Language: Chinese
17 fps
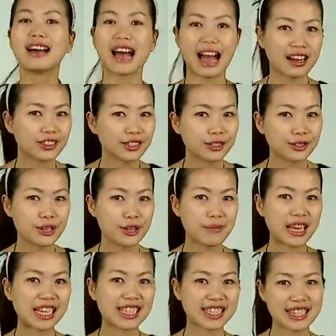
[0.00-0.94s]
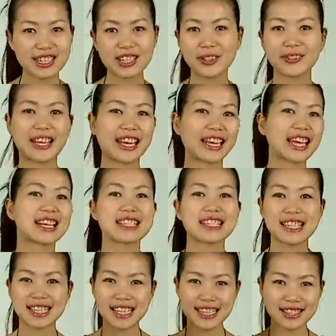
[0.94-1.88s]
好，同学们，接着我们来看
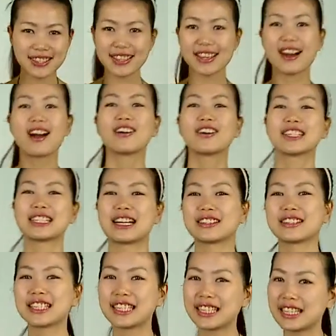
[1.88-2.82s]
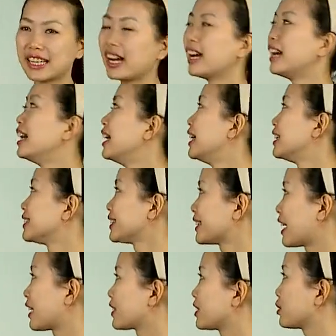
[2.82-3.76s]
今天最后一道例题。这
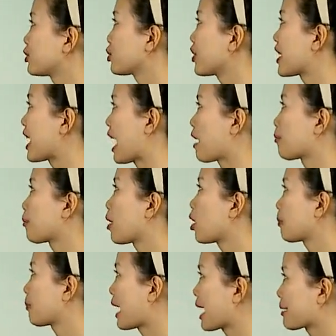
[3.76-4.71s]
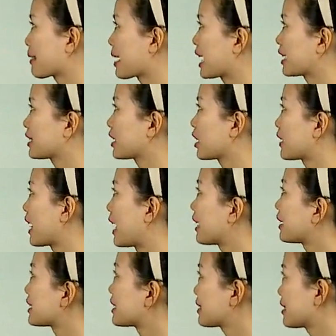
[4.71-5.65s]
道题说呀，猫妈妈钓来
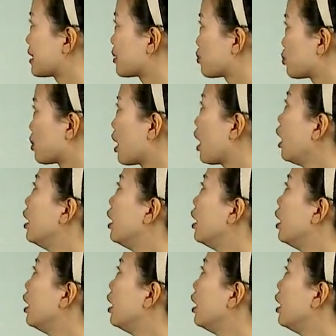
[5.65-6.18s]
了一些鱼，